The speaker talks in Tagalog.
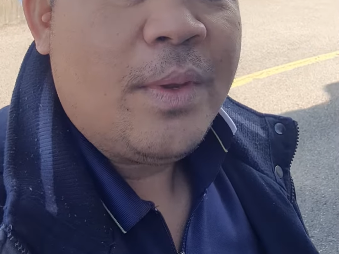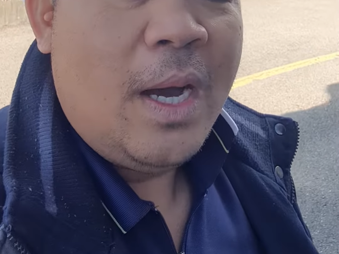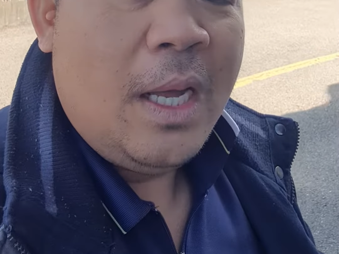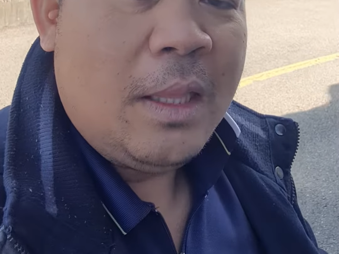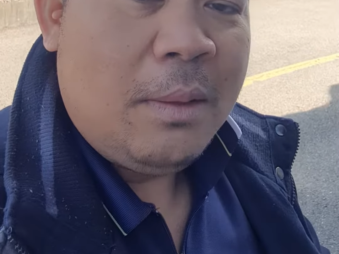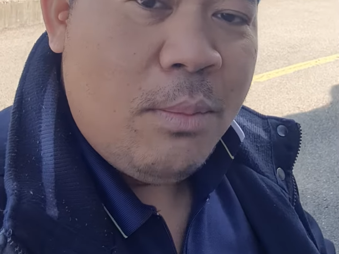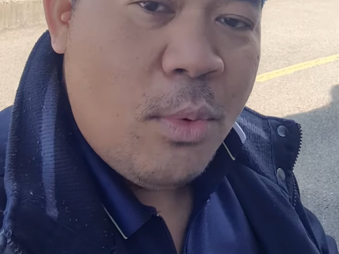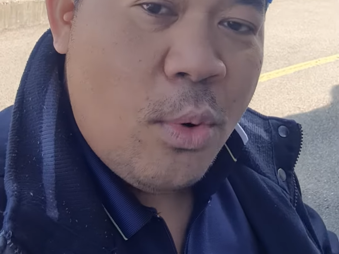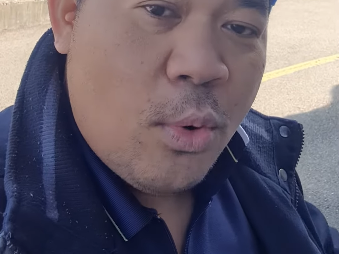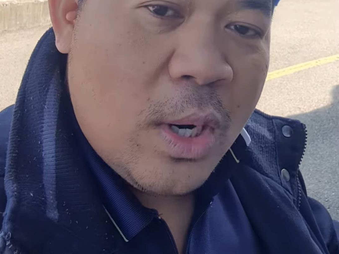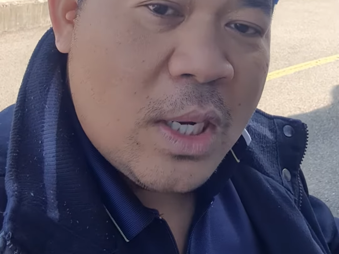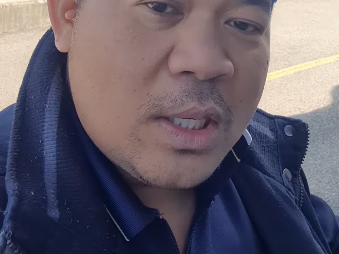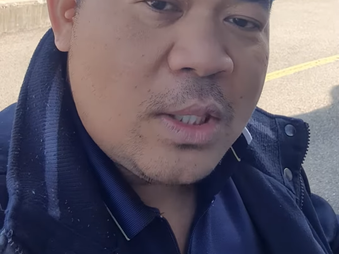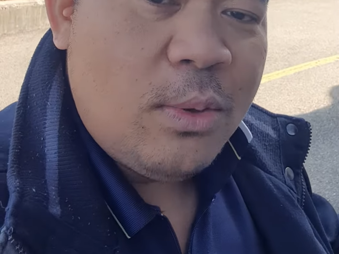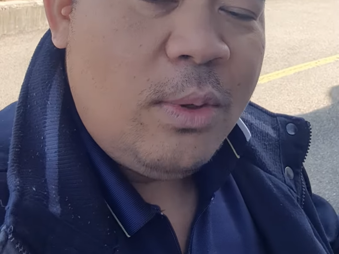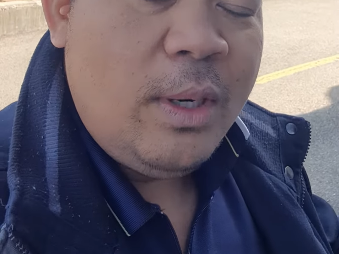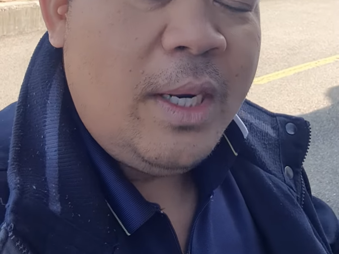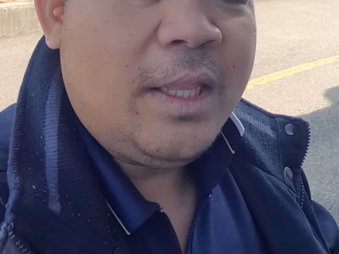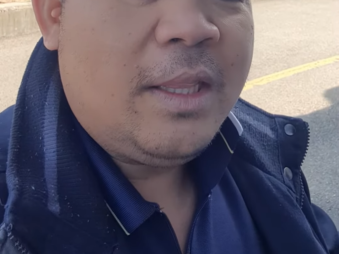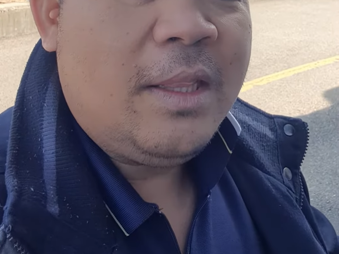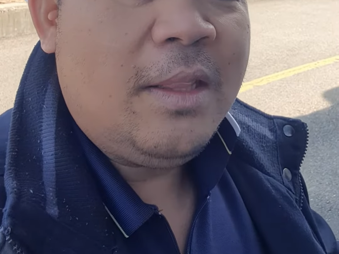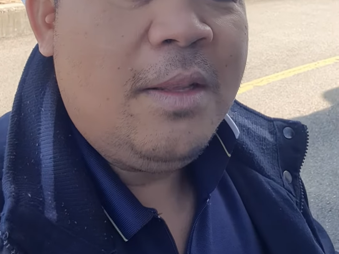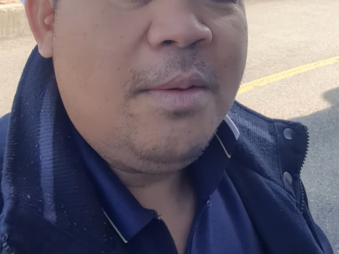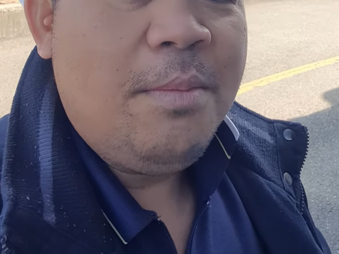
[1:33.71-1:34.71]
at bukas
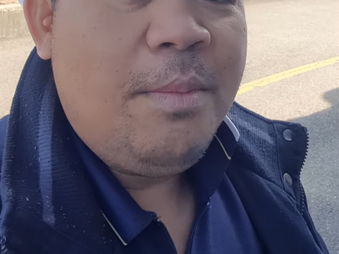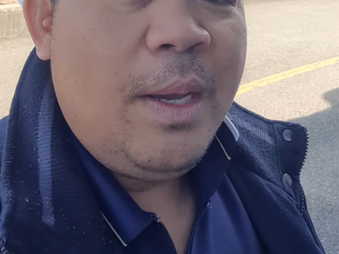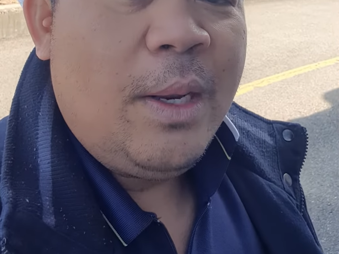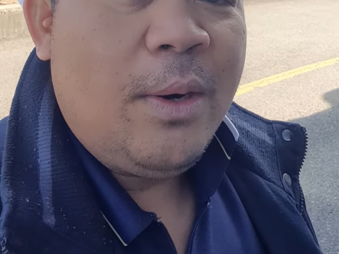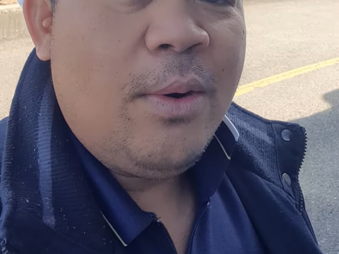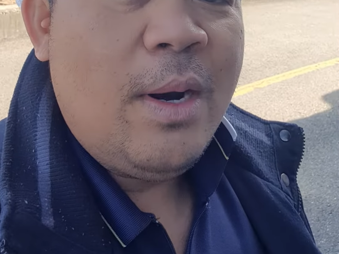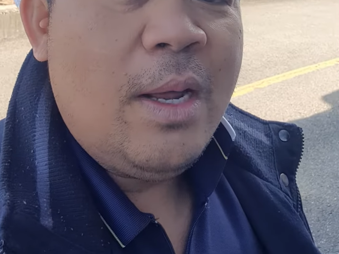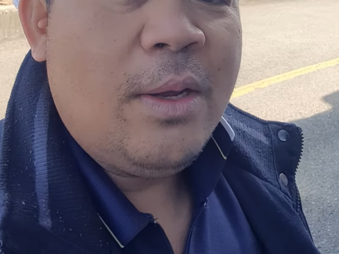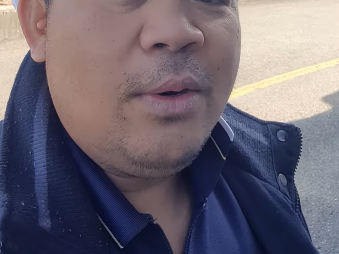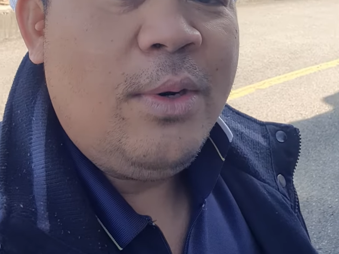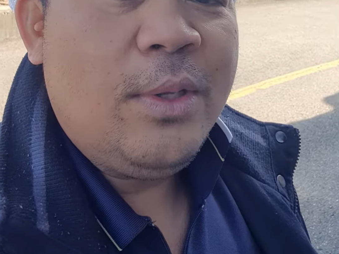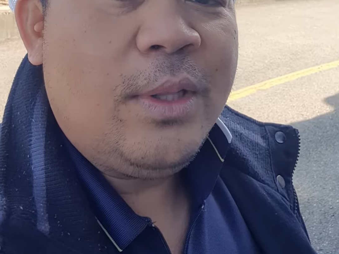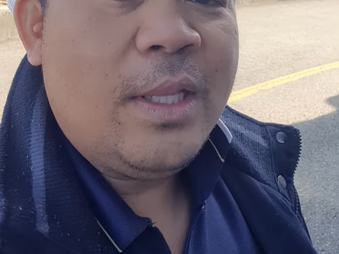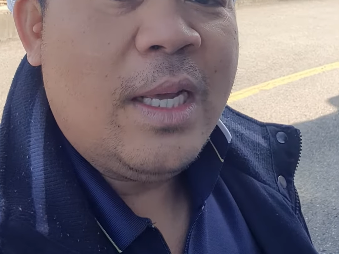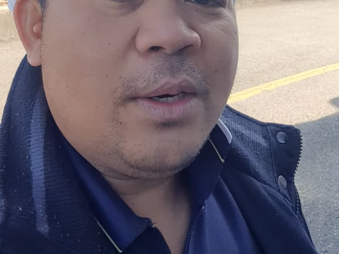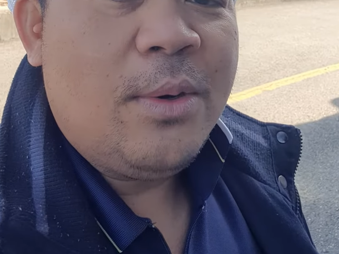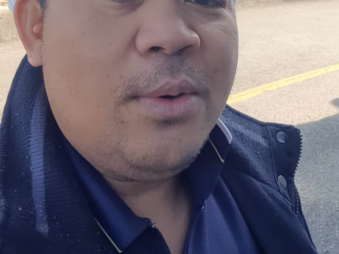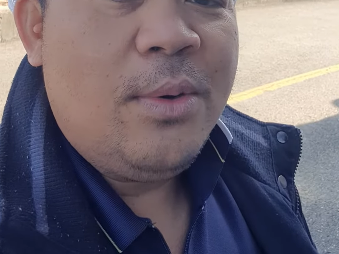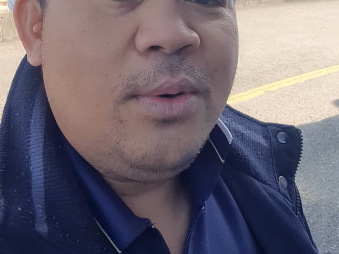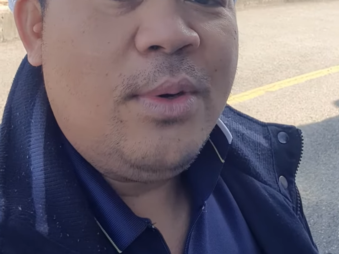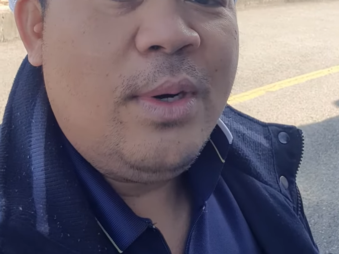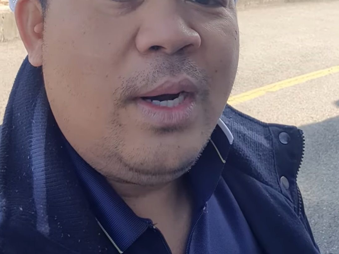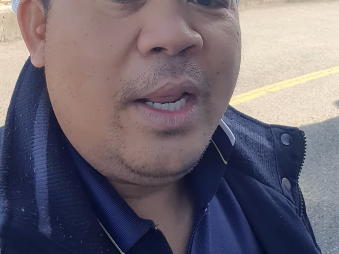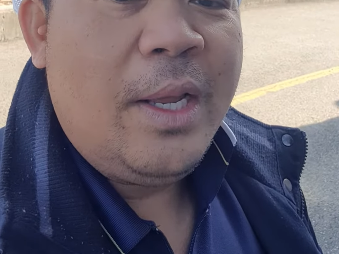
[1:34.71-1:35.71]
ulit meron ulit
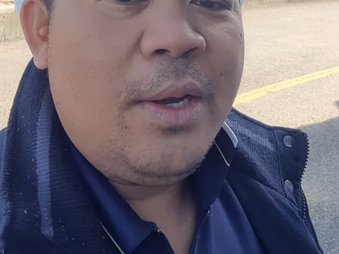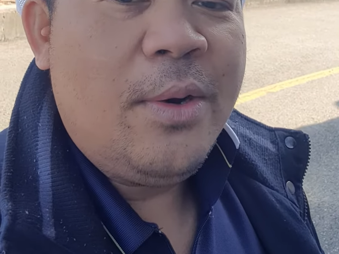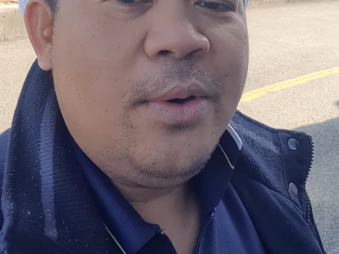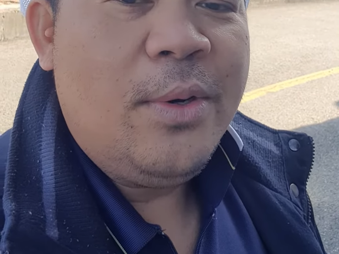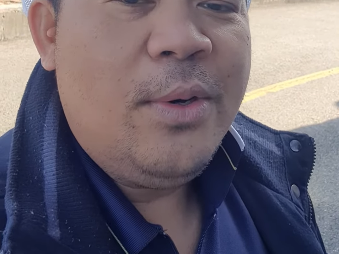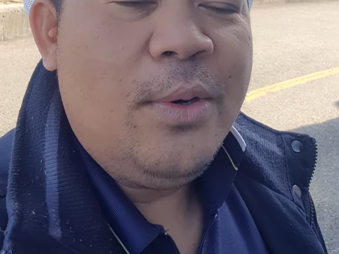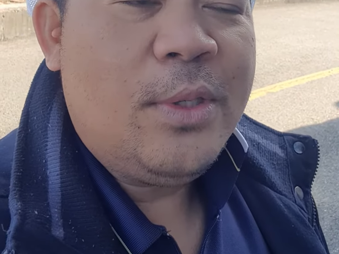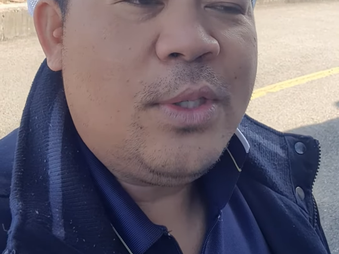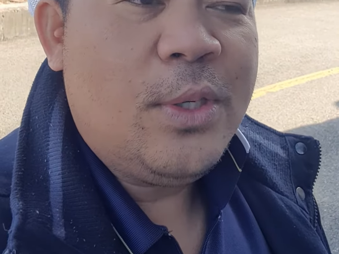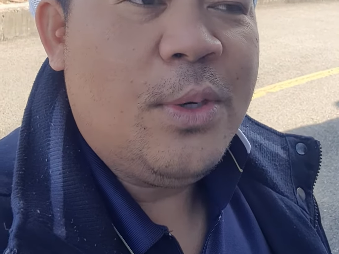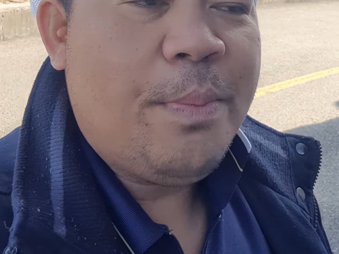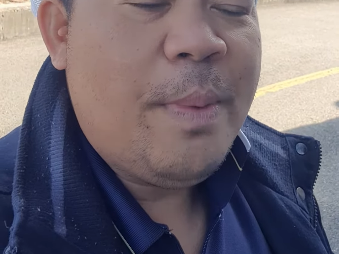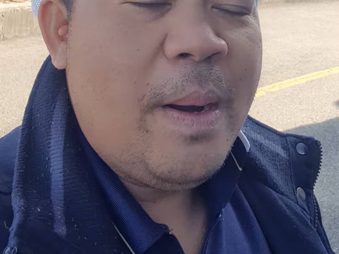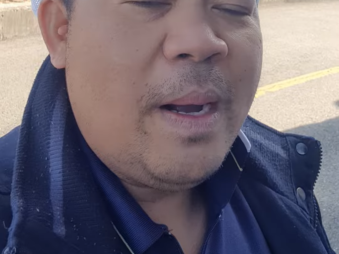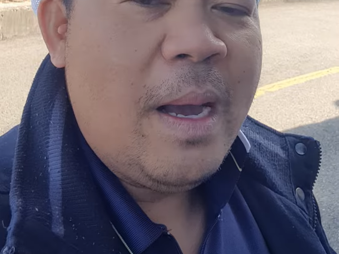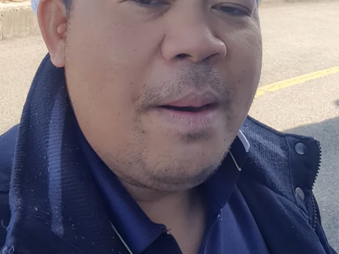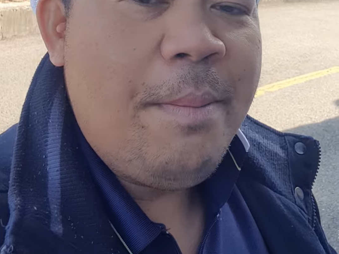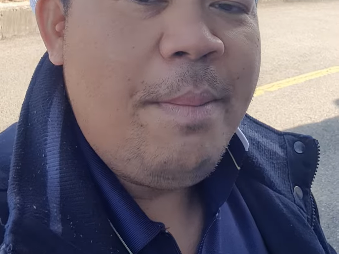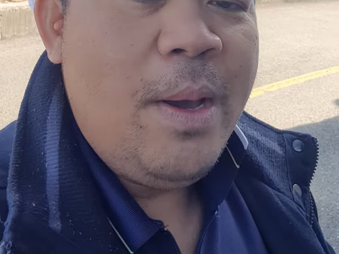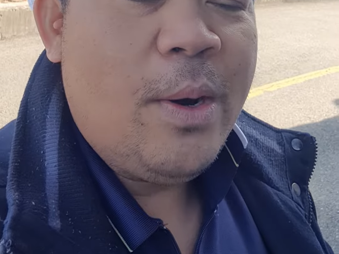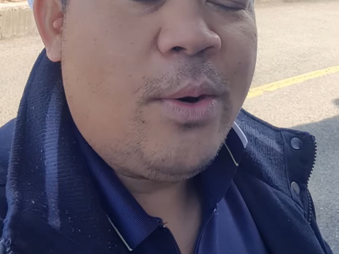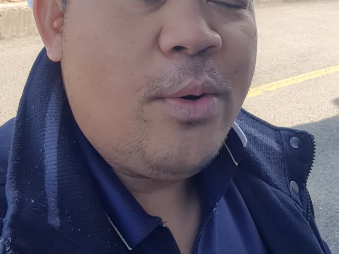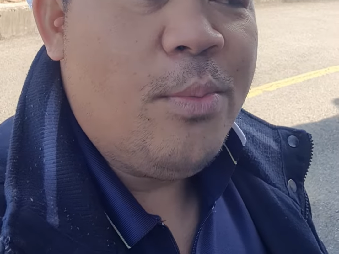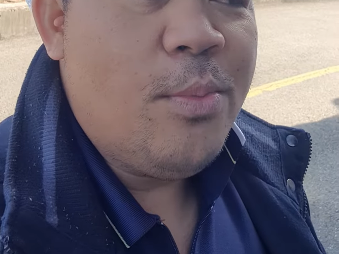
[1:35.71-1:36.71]
akong linggo no so
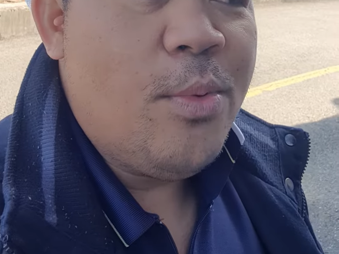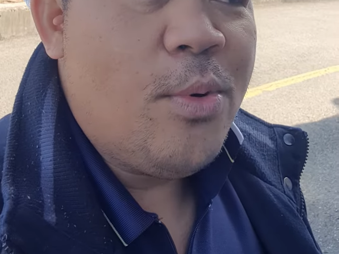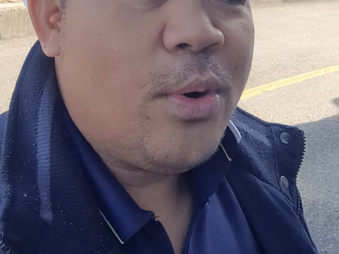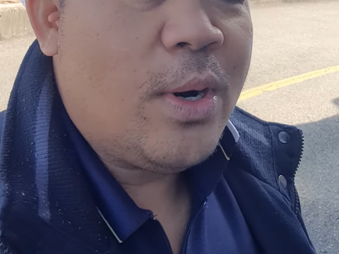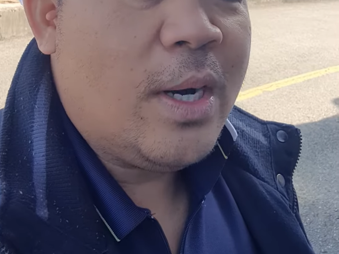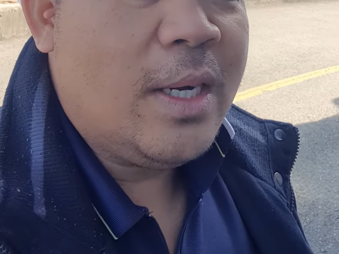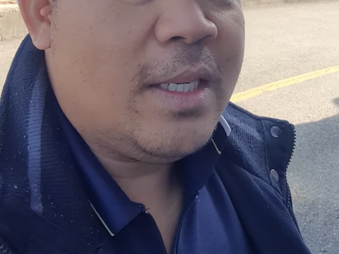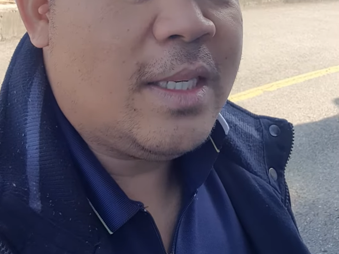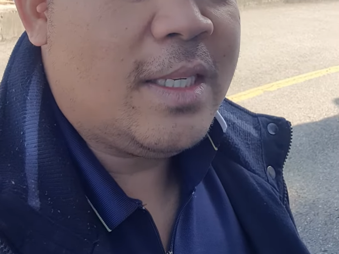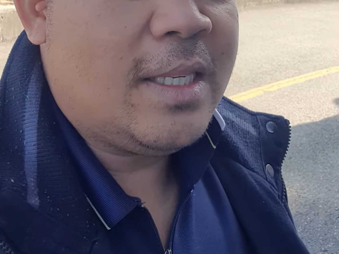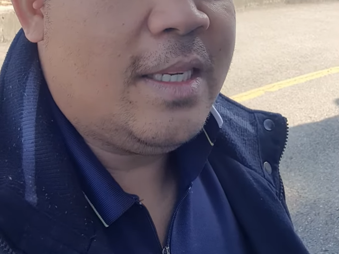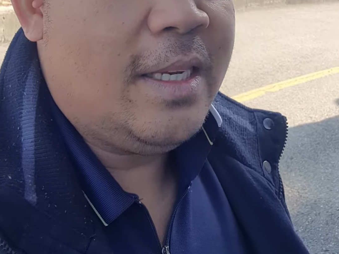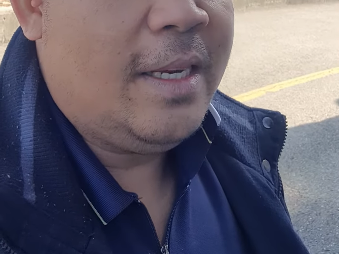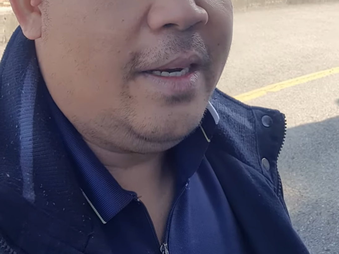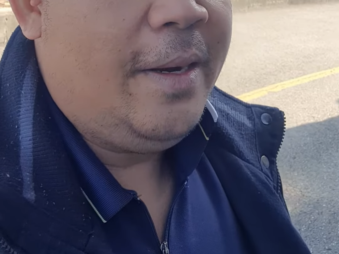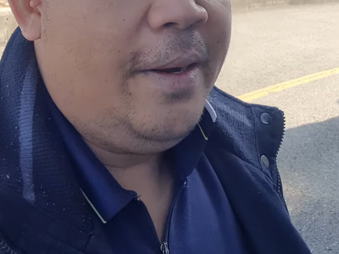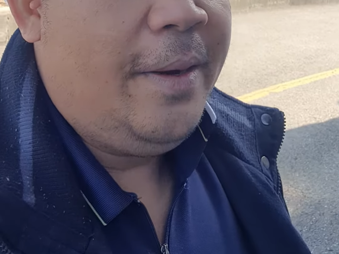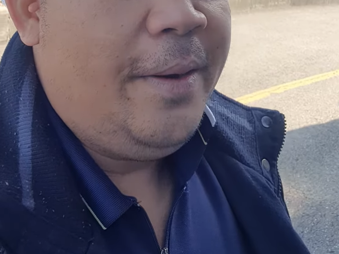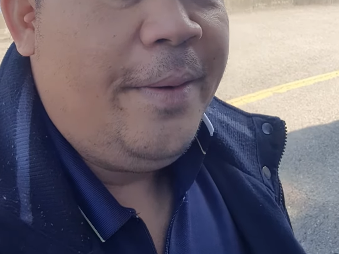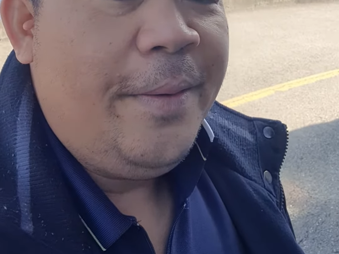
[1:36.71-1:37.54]
panggabi ako bukas